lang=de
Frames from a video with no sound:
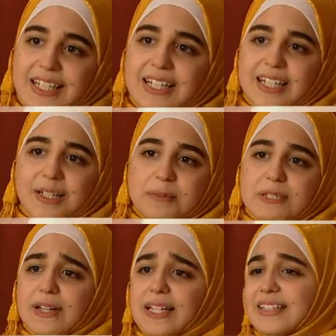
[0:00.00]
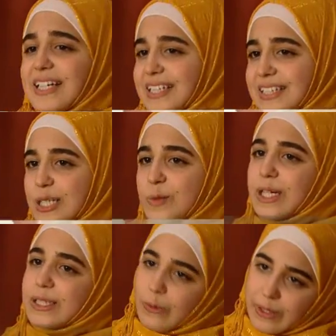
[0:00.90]
Ähm, sie werden denken, dass du
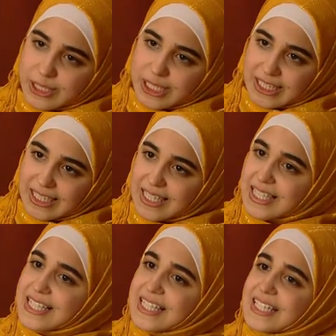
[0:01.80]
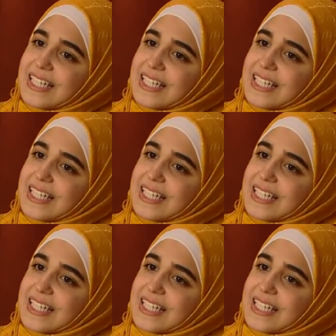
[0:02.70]
kein Deutsch kannst.